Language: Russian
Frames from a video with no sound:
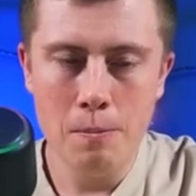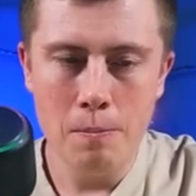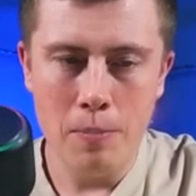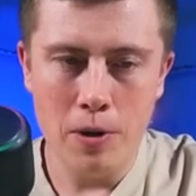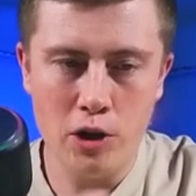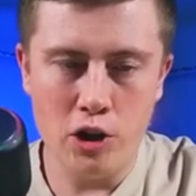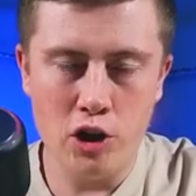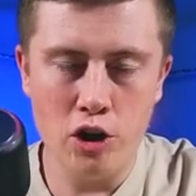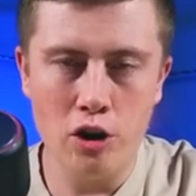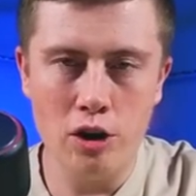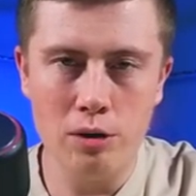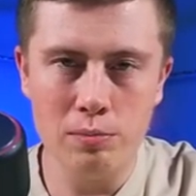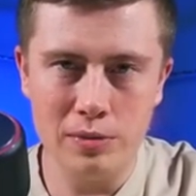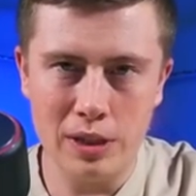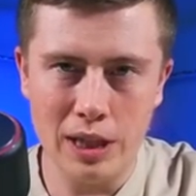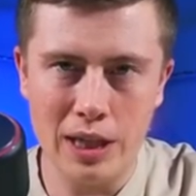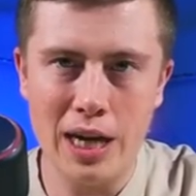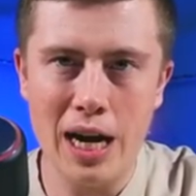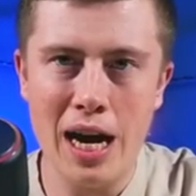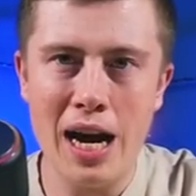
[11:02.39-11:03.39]
Причем
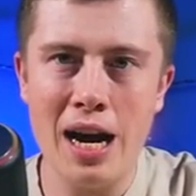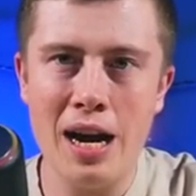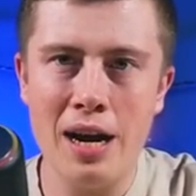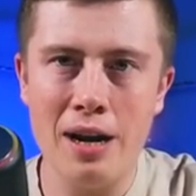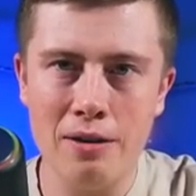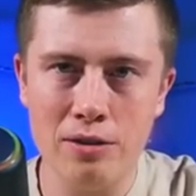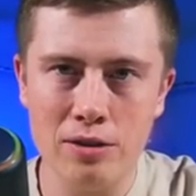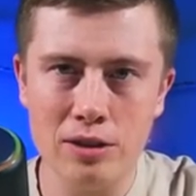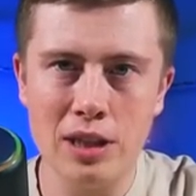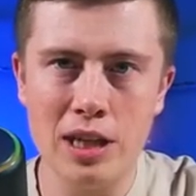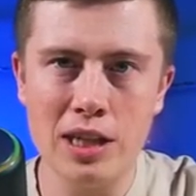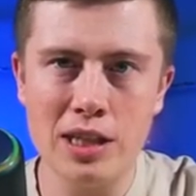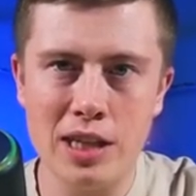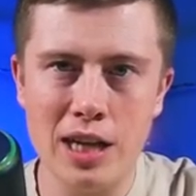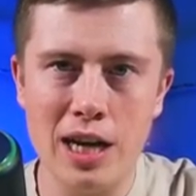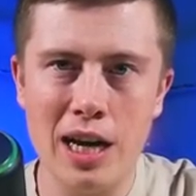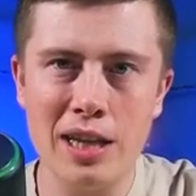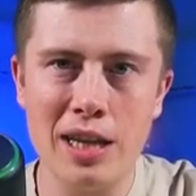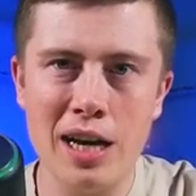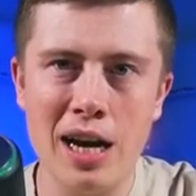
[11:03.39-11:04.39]
такая, вы
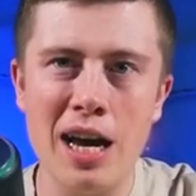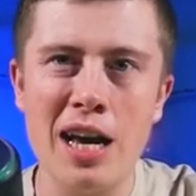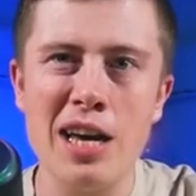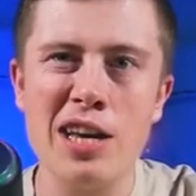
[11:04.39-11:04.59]
знаете, она